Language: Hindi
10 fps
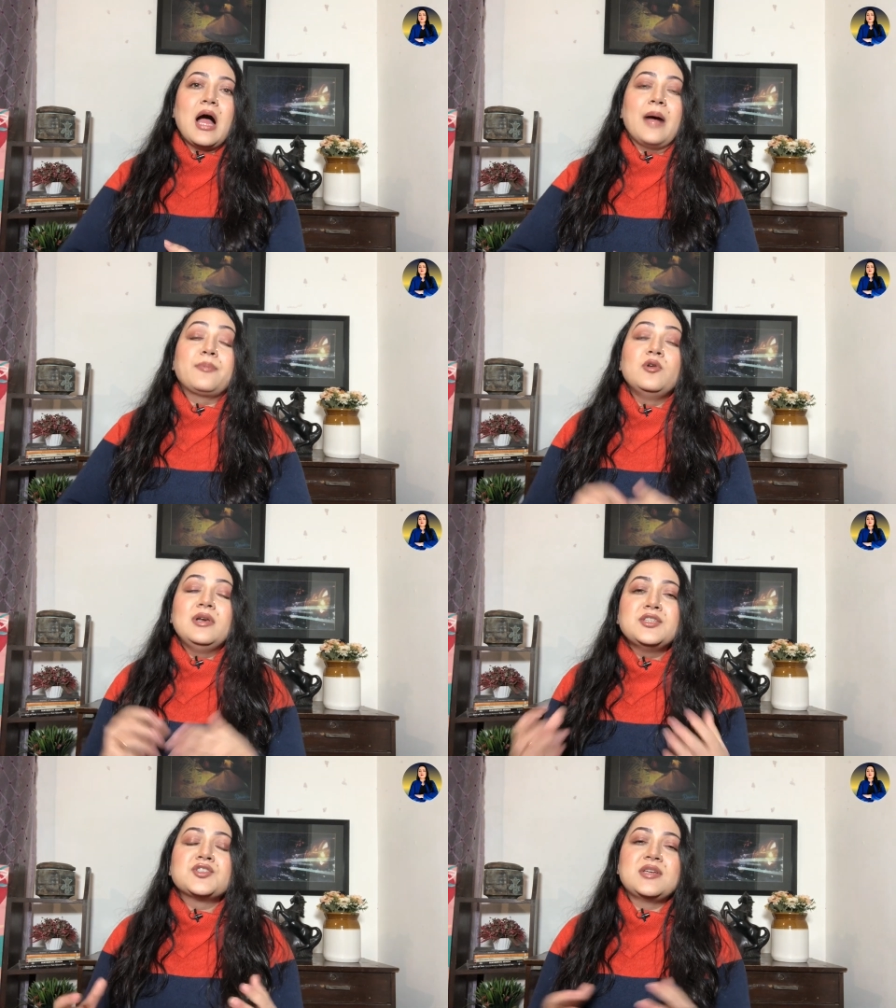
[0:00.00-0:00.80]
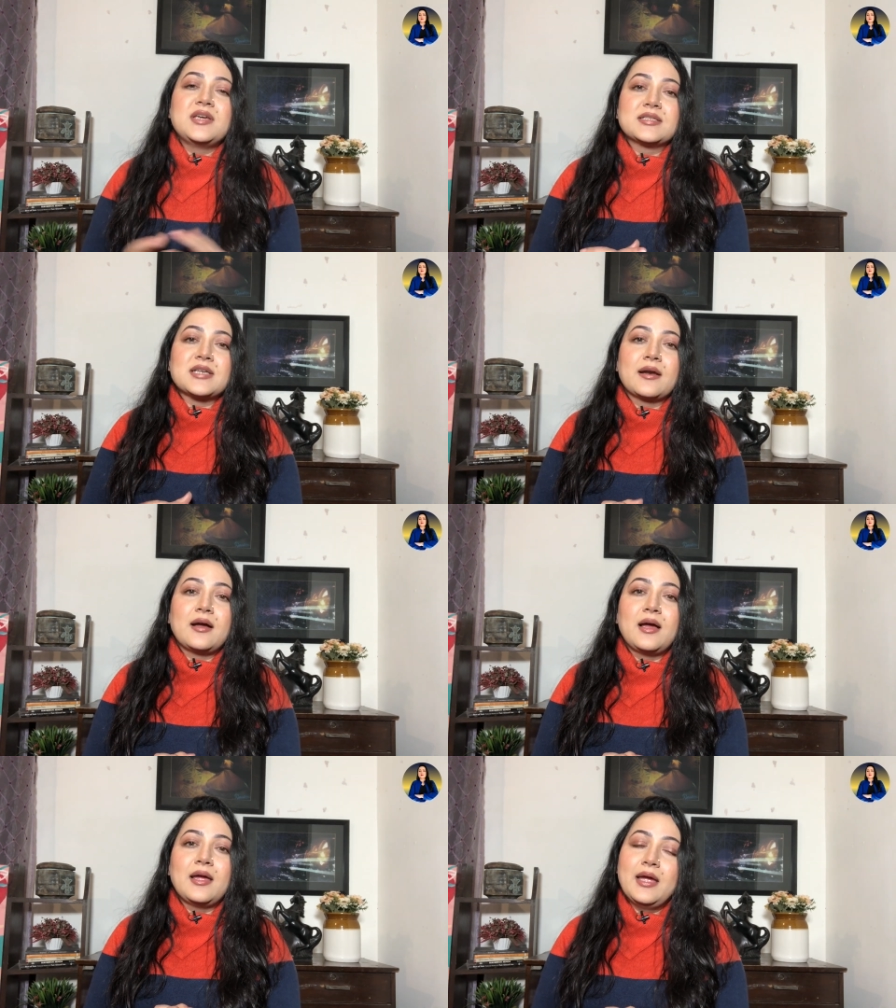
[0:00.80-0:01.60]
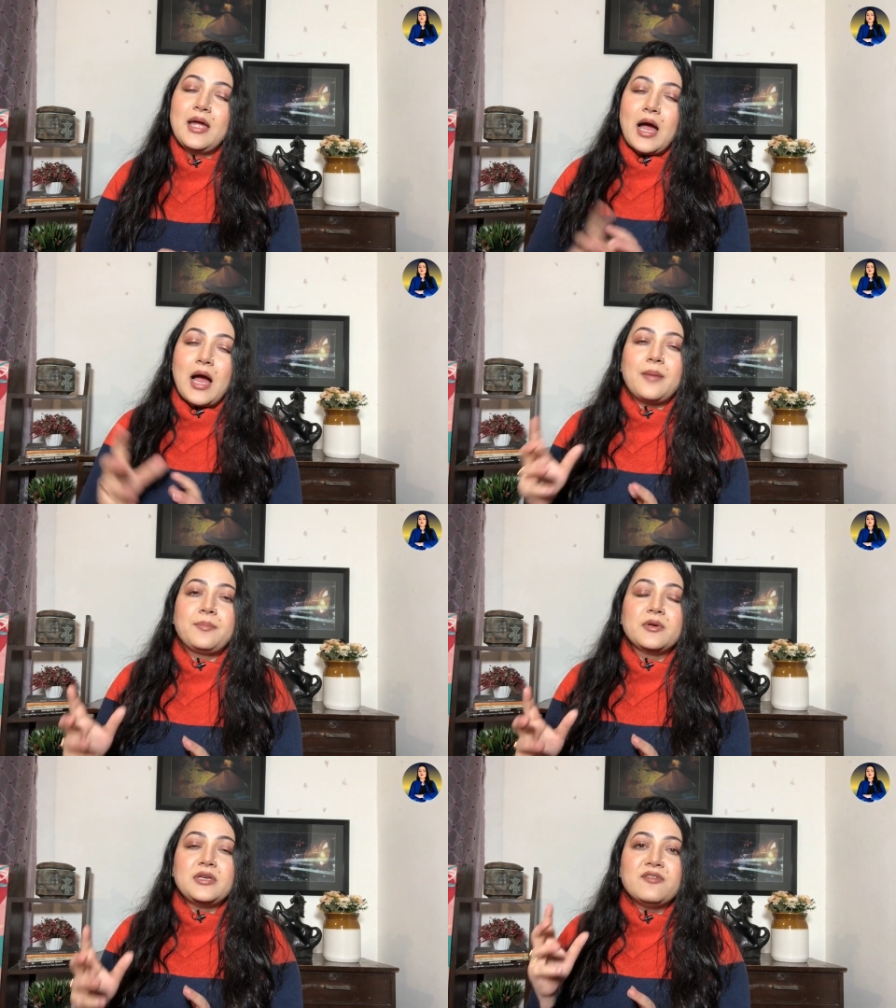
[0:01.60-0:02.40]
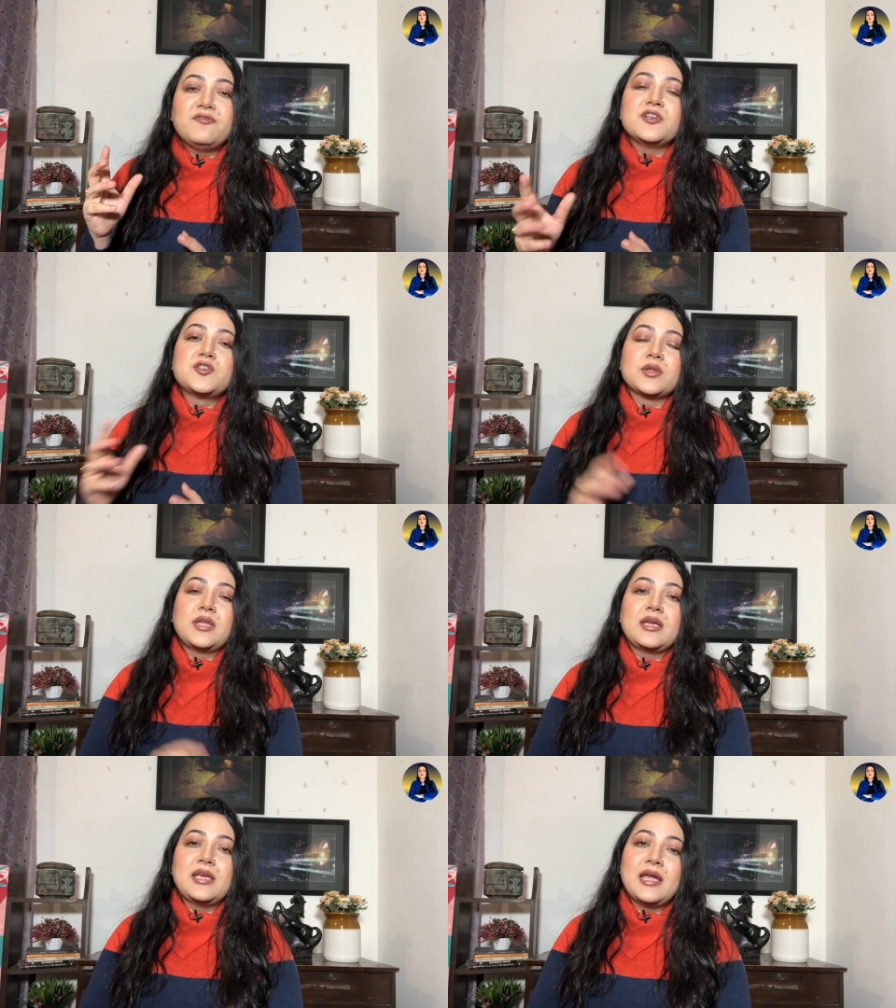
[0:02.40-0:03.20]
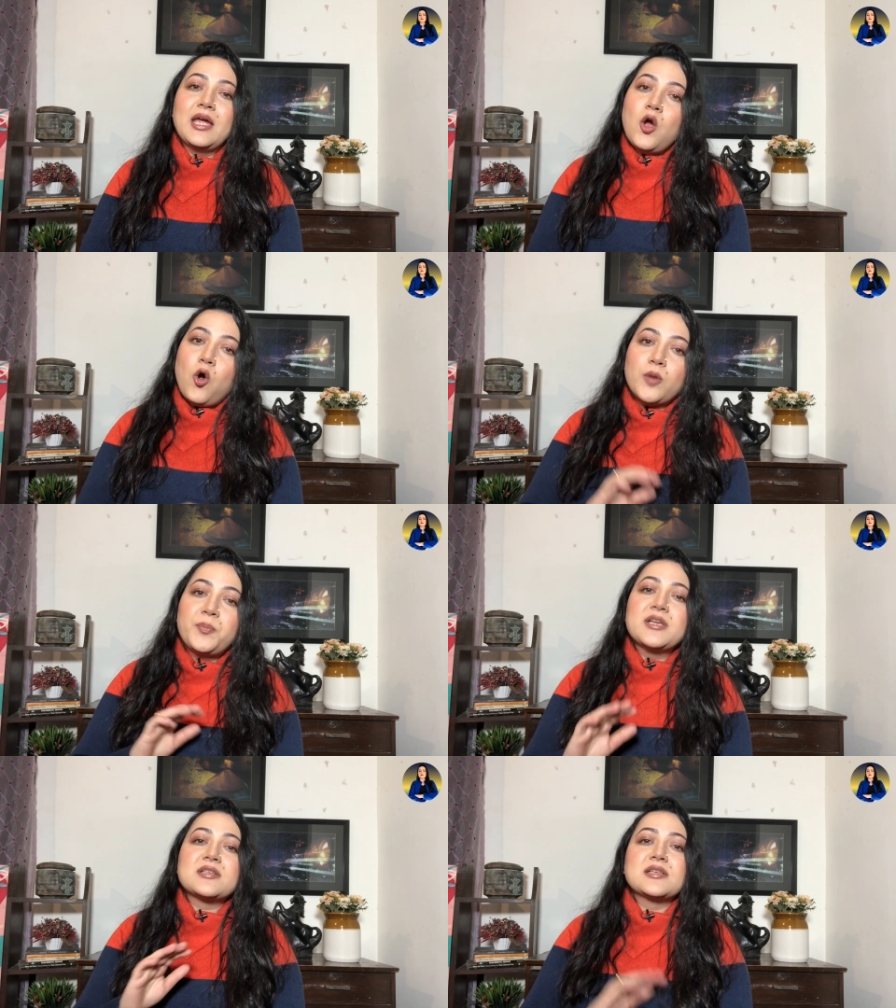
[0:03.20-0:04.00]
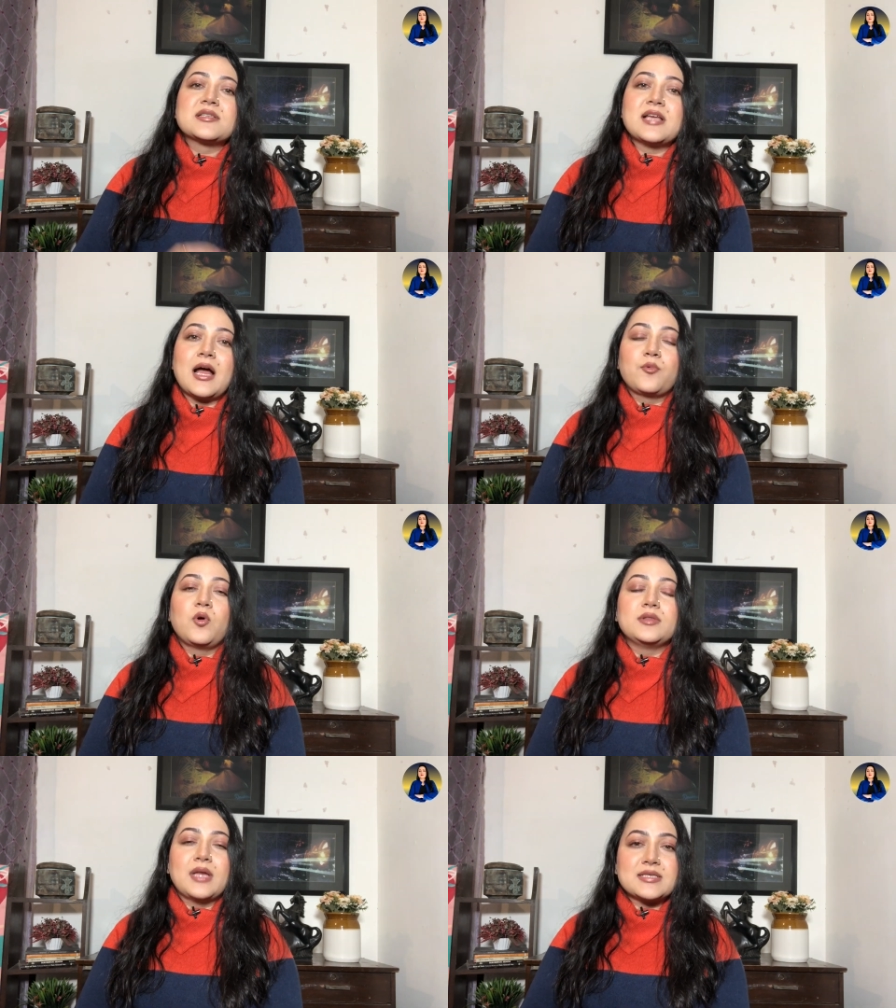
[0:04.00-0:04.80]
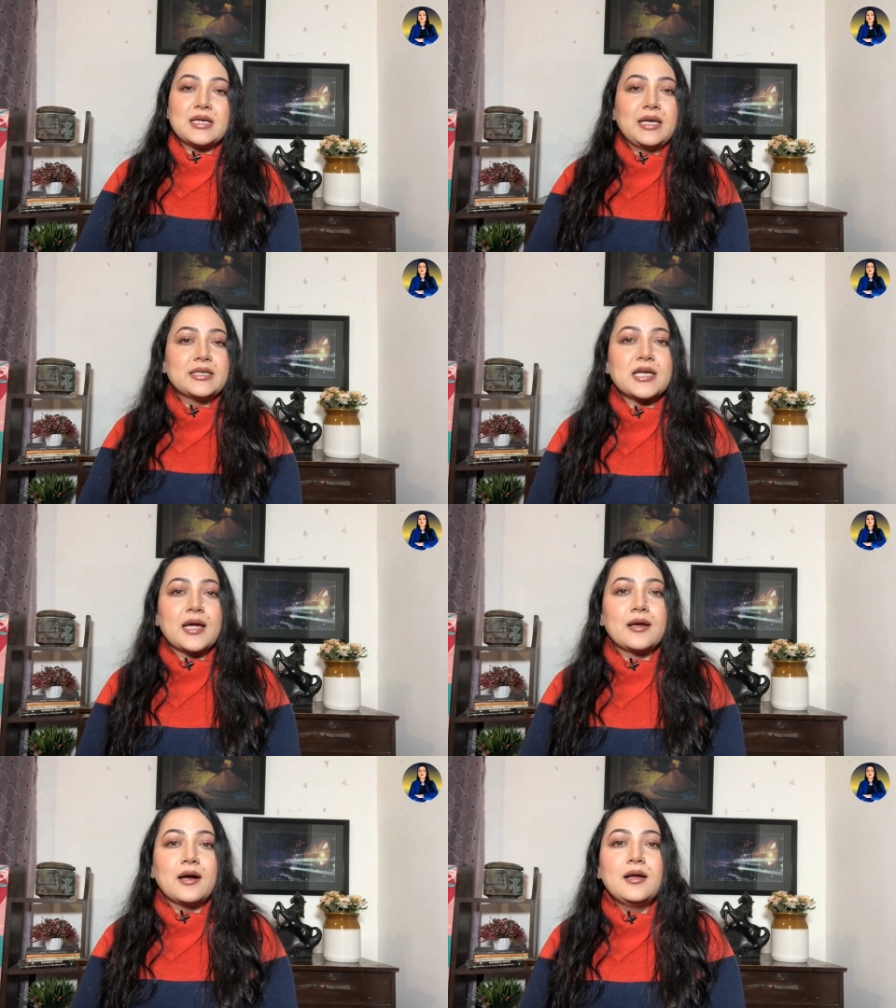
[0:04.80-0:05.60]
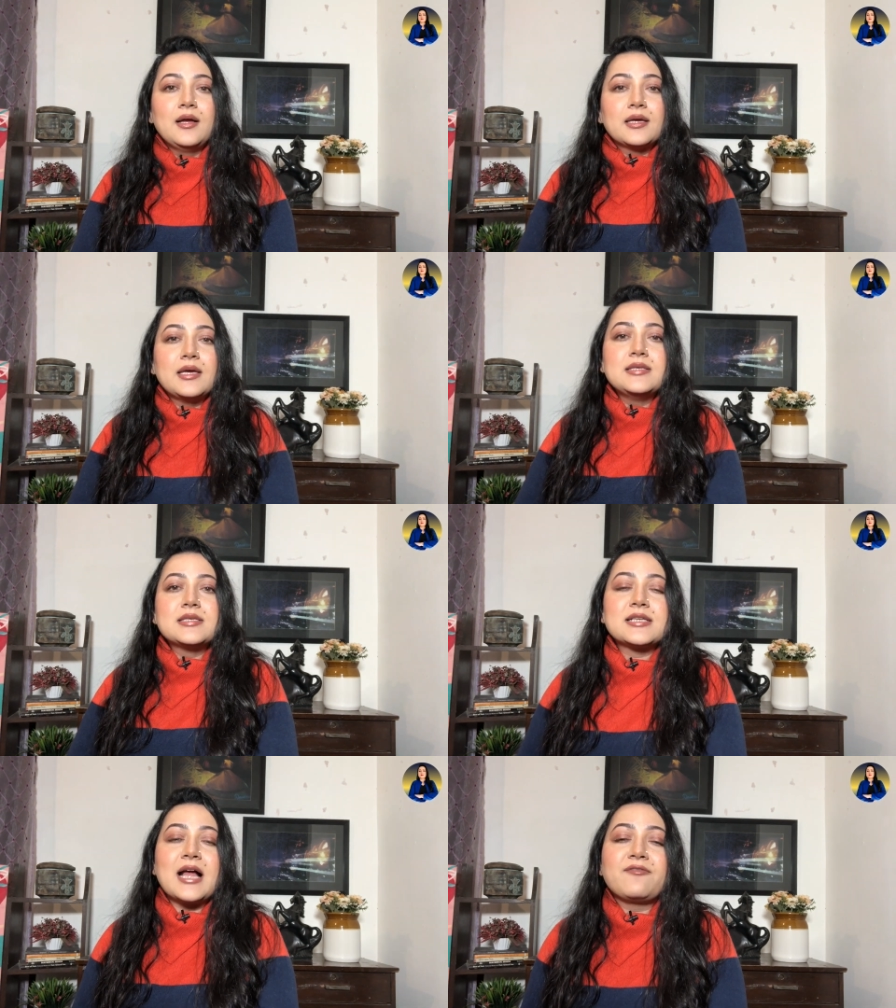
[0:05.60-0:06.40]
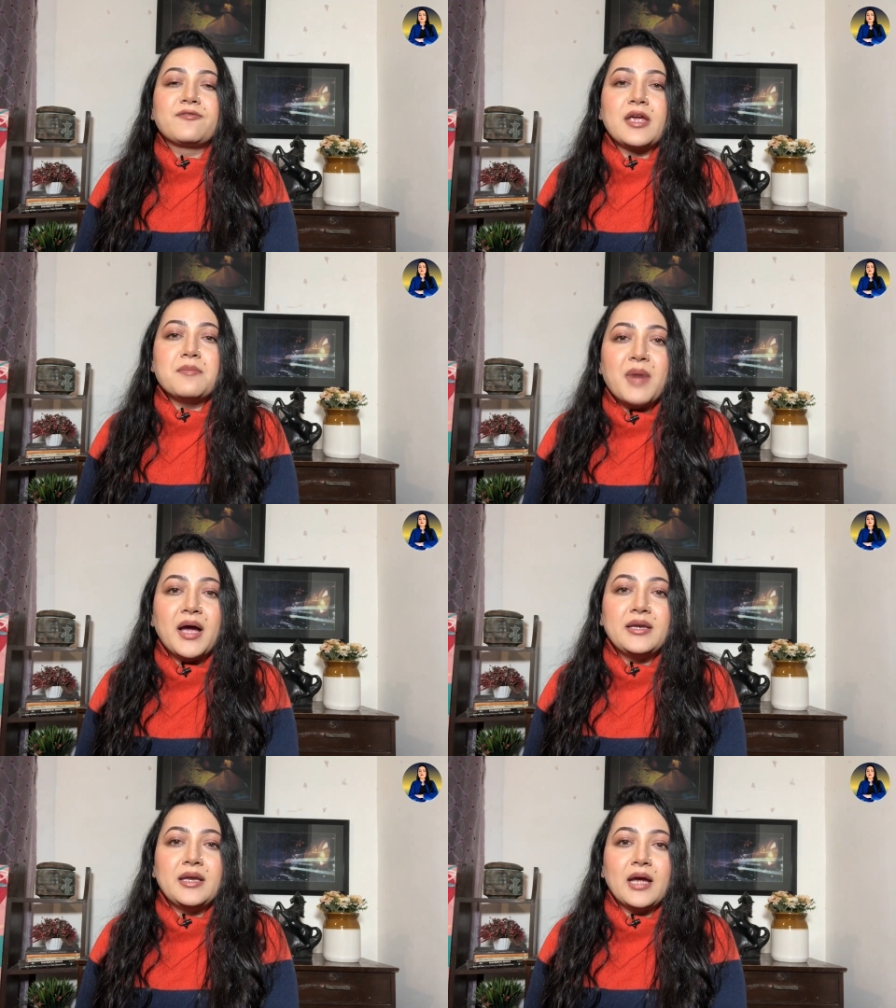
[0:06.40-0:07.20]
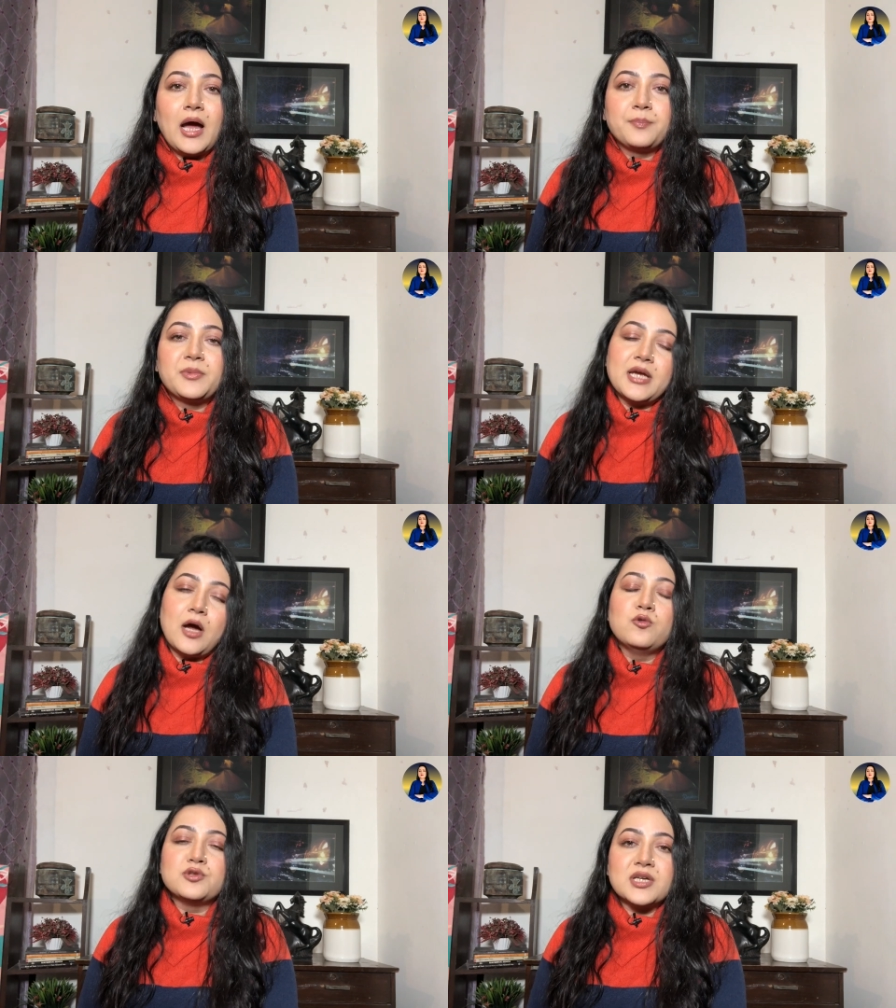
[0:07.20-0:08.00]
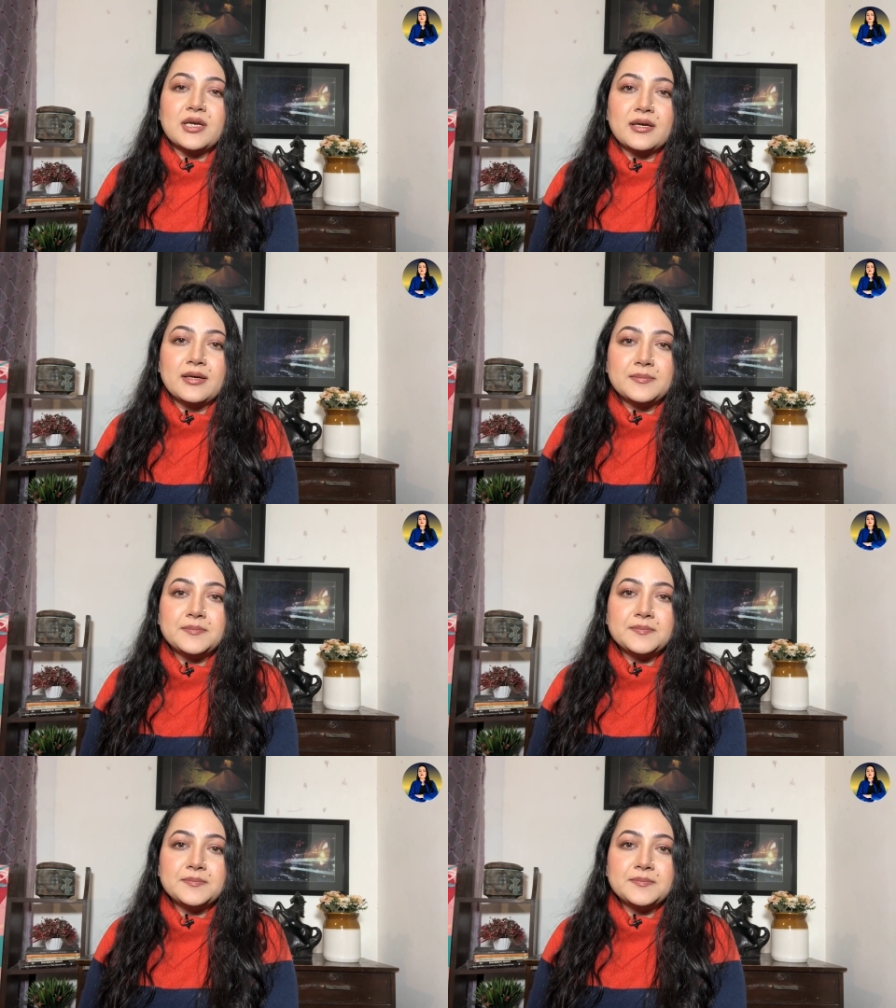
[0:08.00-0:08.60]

आपको लिंच किया जा रहा है आप ये वीडियो देखिए और फिर इससे आपको अंदाजा लग जाएगा कि इंसाफ के मायने अब क्या हो चले हैं